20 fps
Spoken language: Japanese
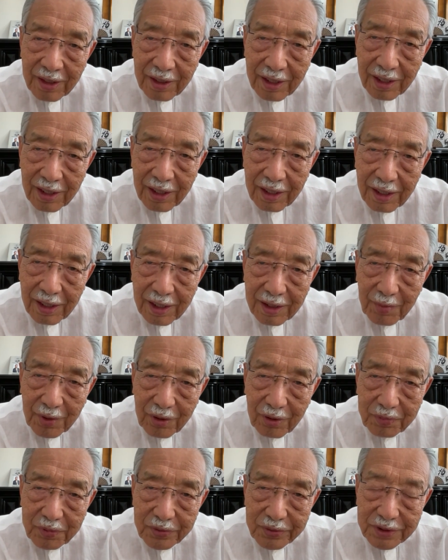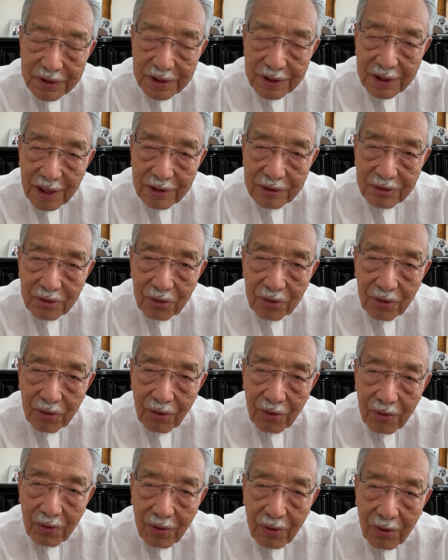えー、今のプーチン大統
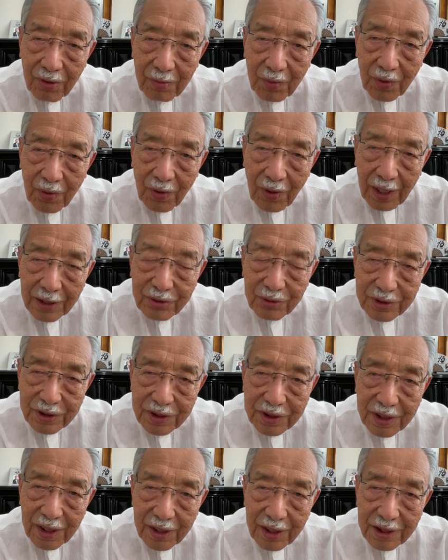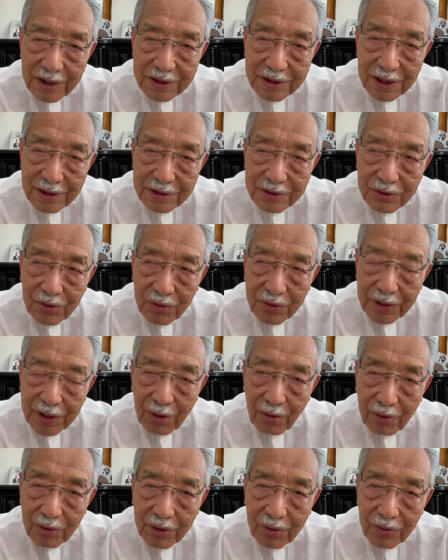領をもう後に引けない戦争
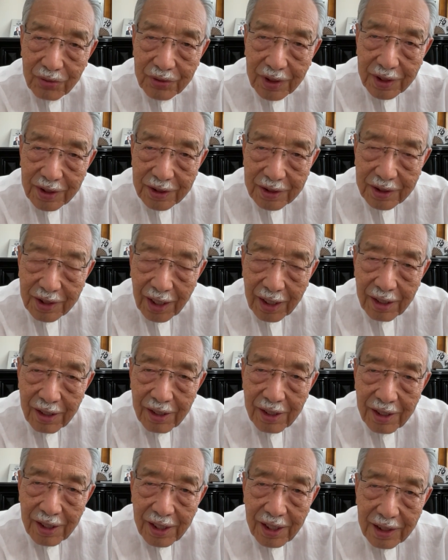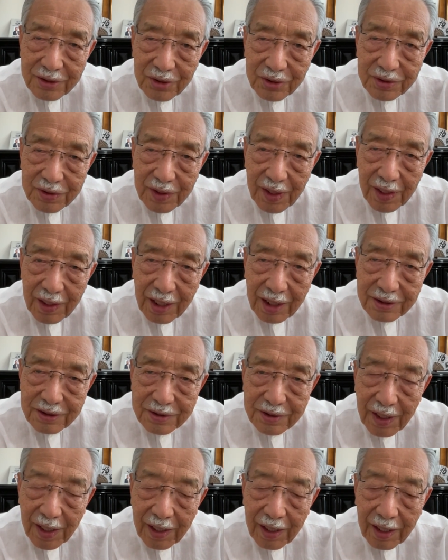に追い込んでいって、そしてか
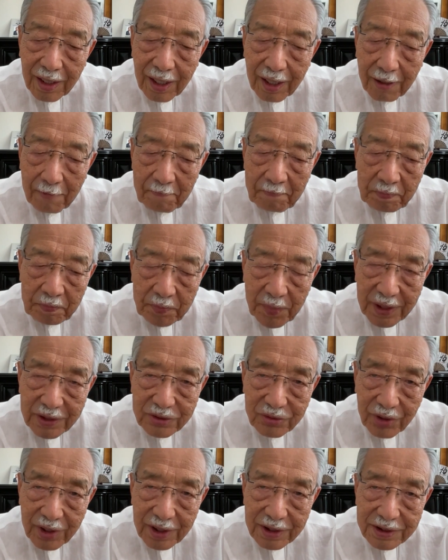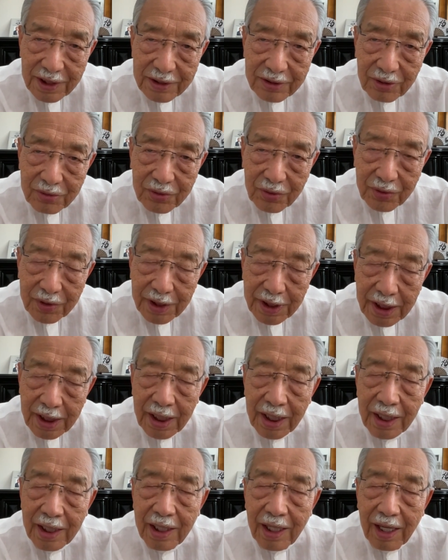つて、えー、米ソ冷戦の時
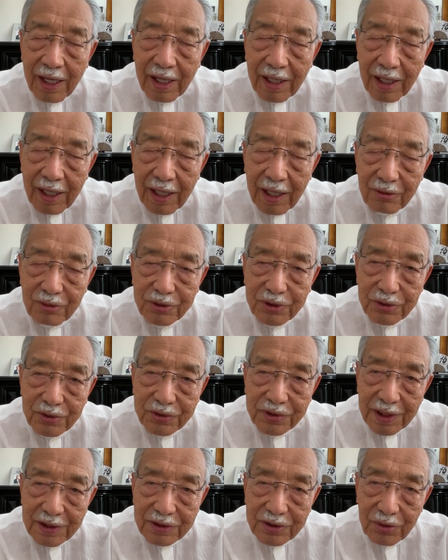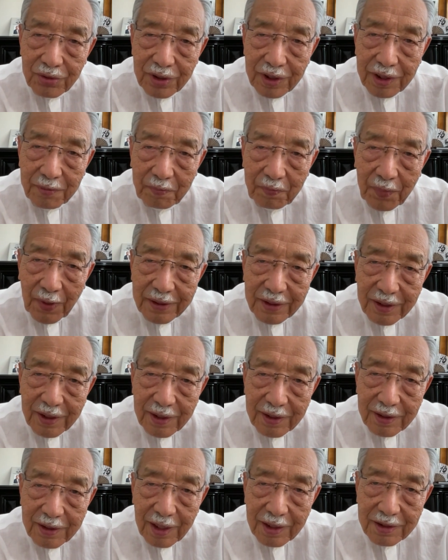に、えー、宇宙戦争に引っ張って
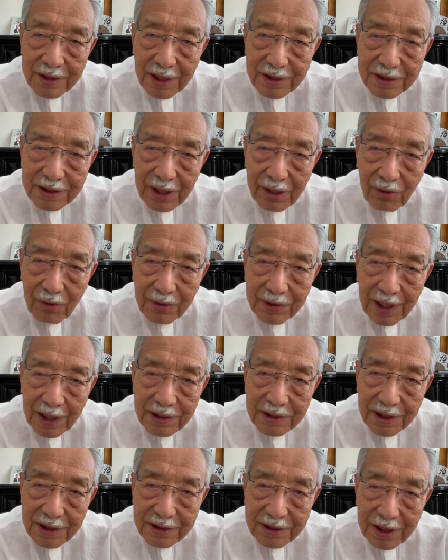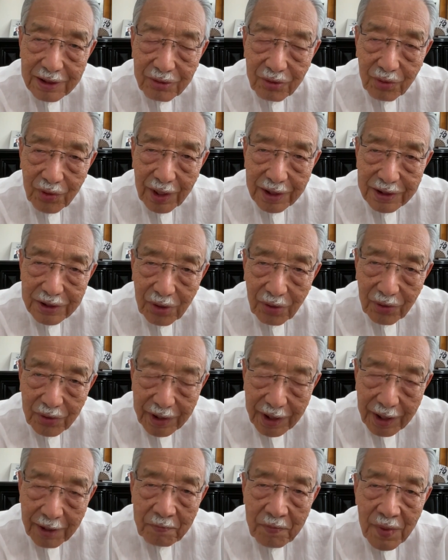いって財政を破綻させたと同じよう
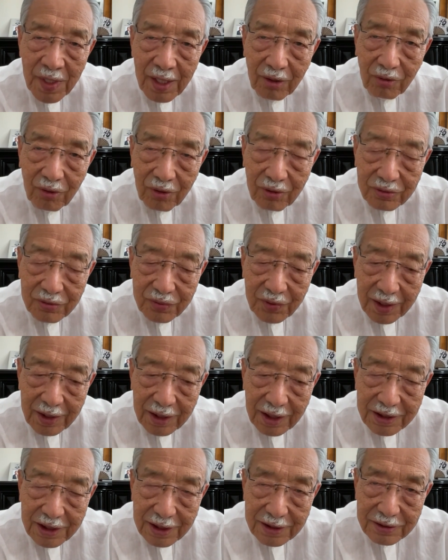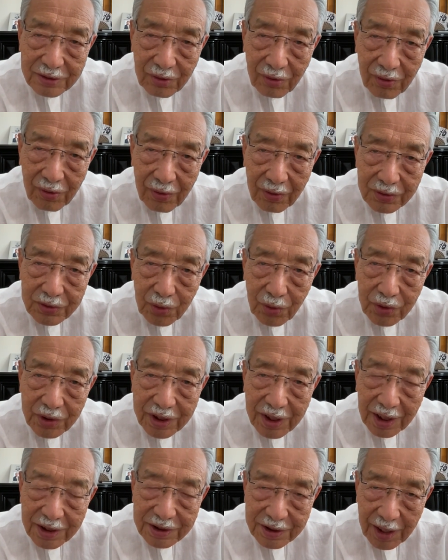に、このウクライナ戦争を長
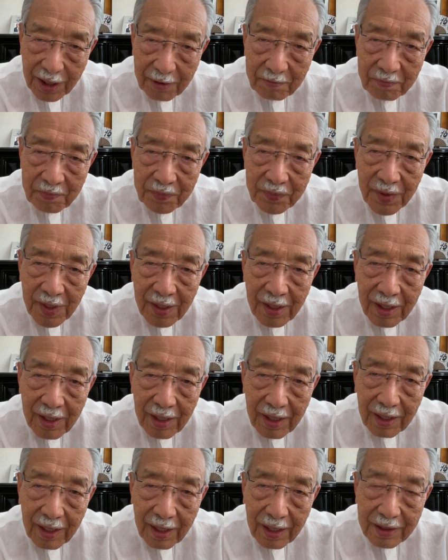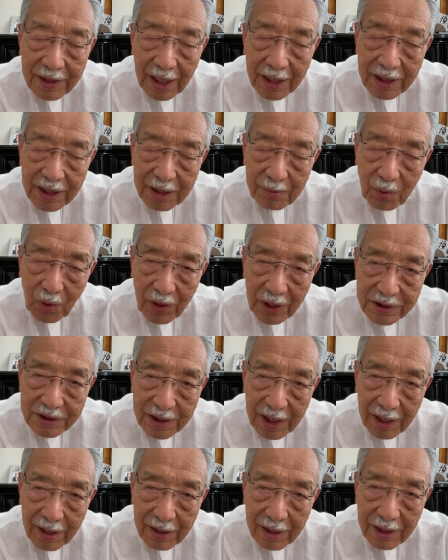期化して、えー、大規模化し
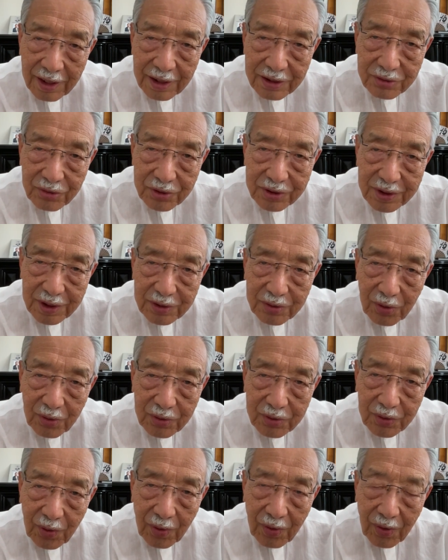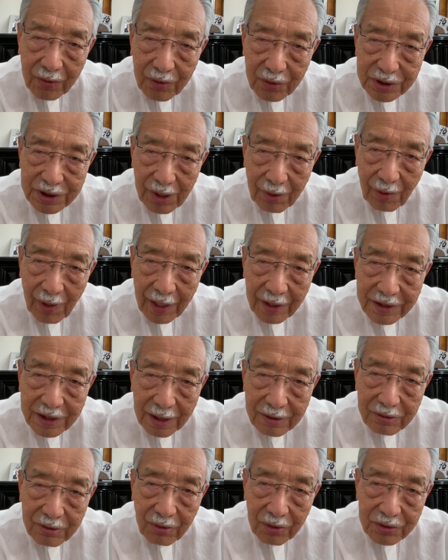て、そしてとうとうロシアは
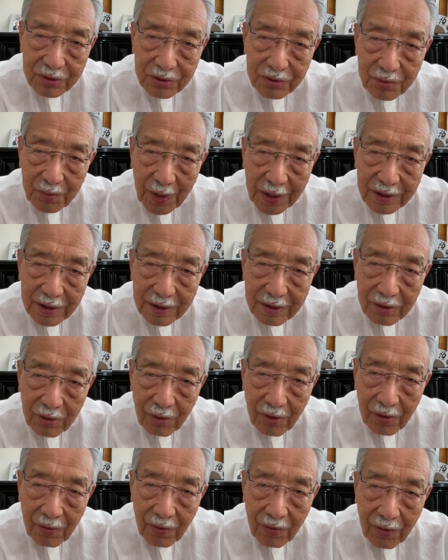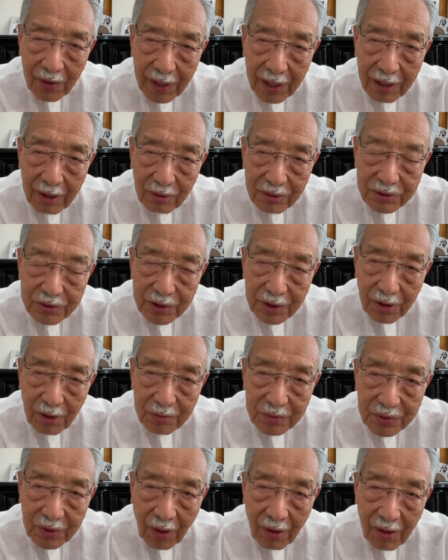150万の兵を追い込
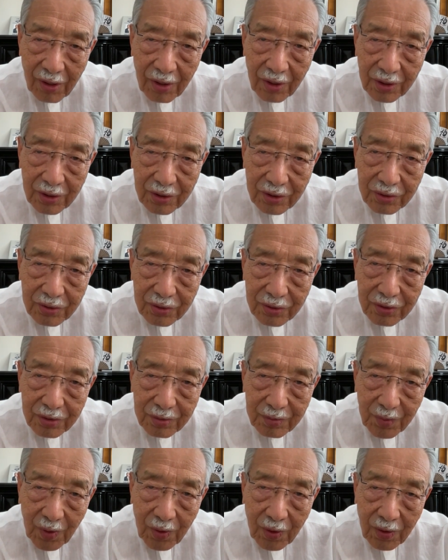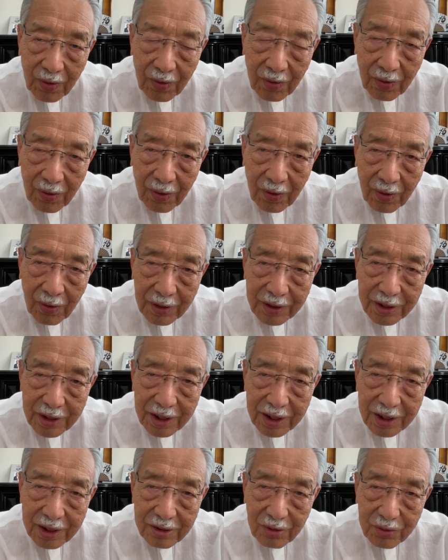むという、もう
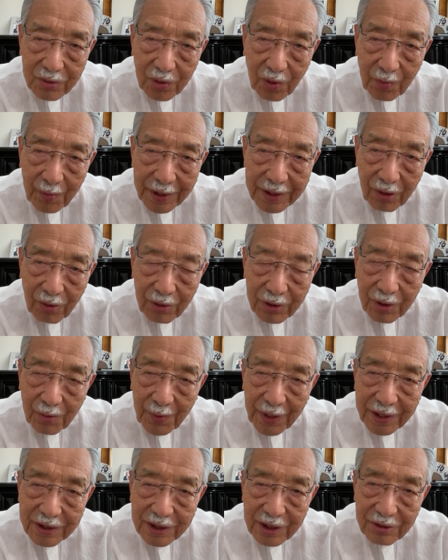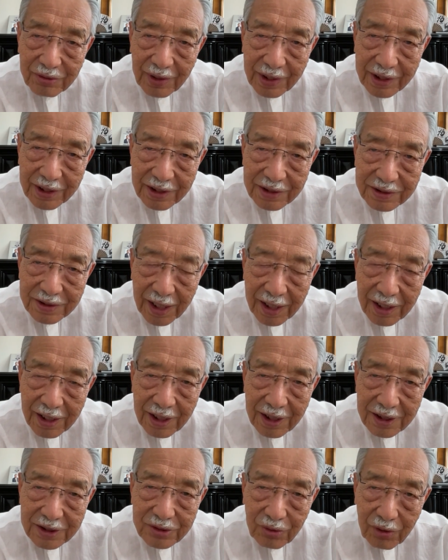ギリギリのとこまで追い込まれてるわけですね。
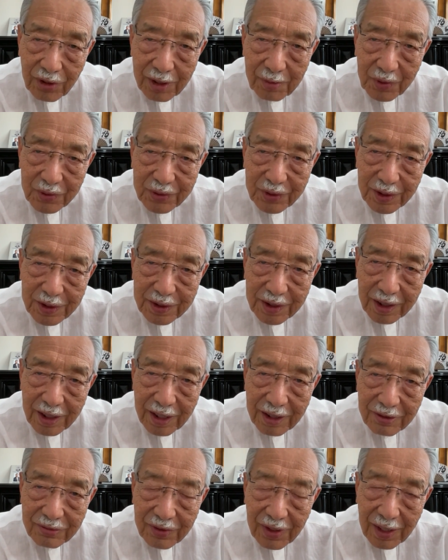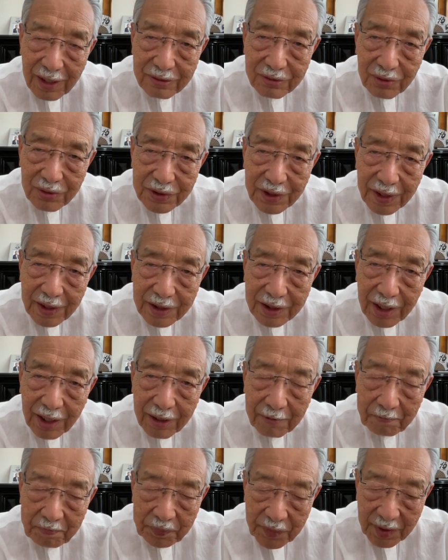そこへ持ってきて原油価格を下げ
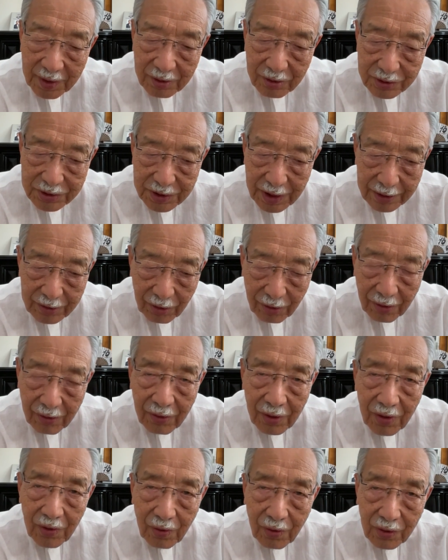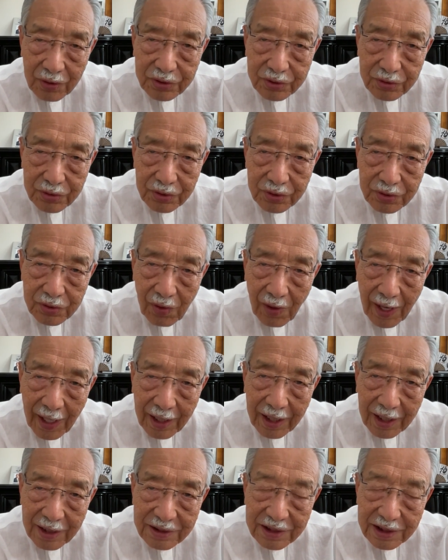て、ロシアの収入を
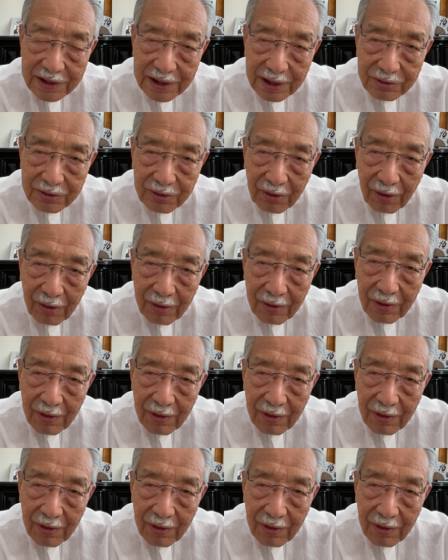半減させると。